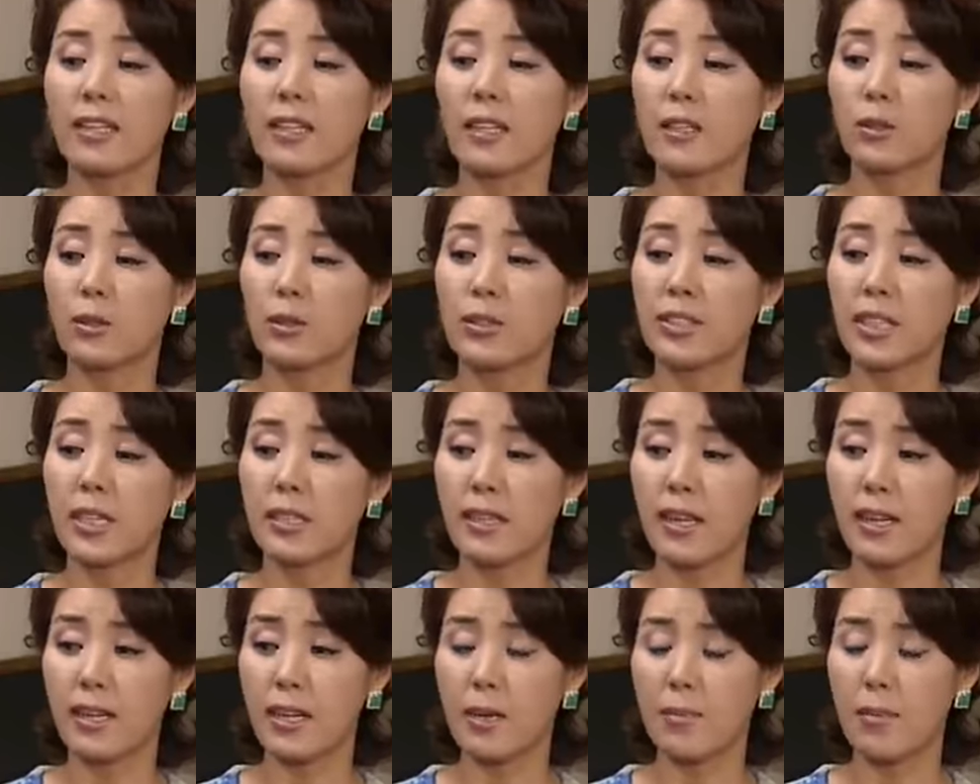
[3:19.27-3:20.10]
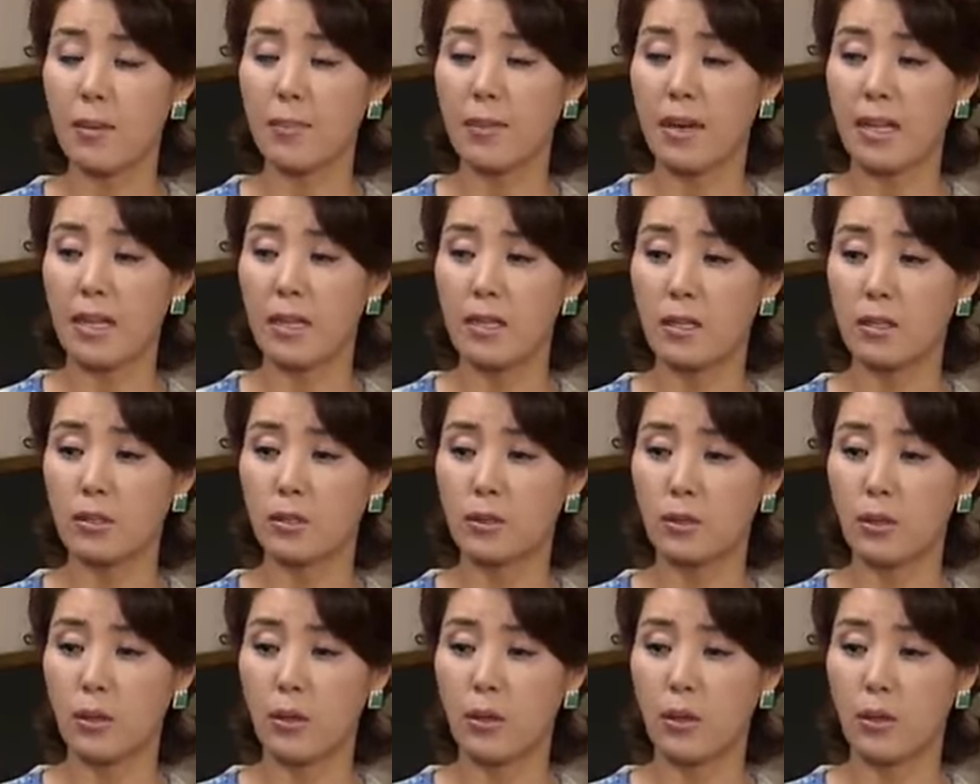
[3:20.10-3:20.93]
새아기가 귀찮을까봐
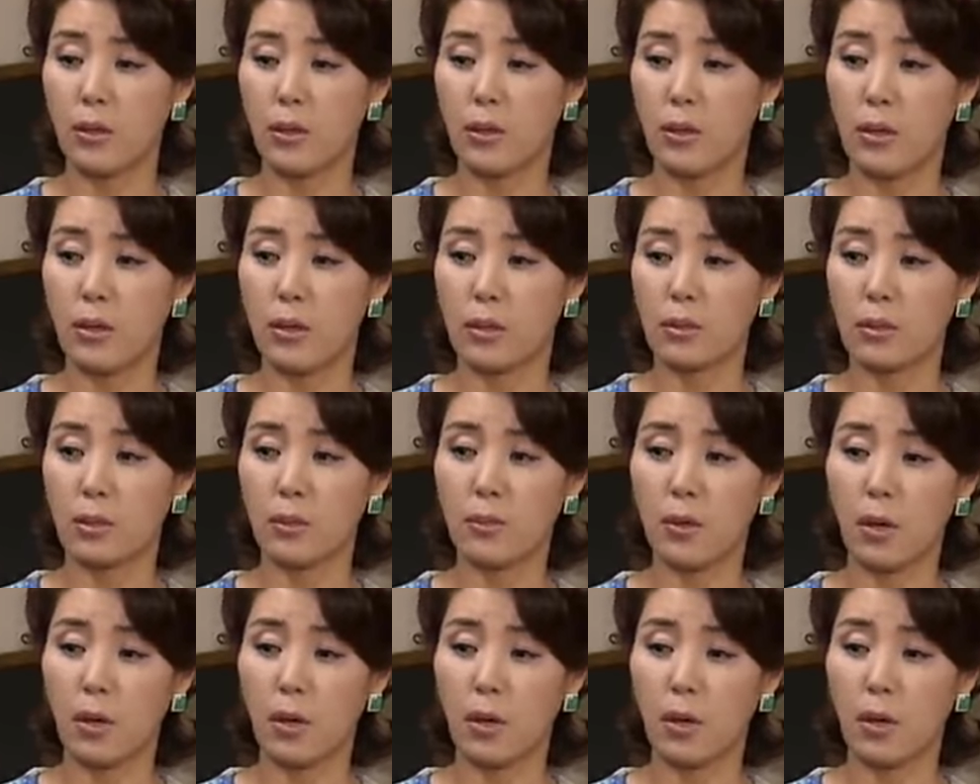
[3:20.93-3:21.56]
말렸죠.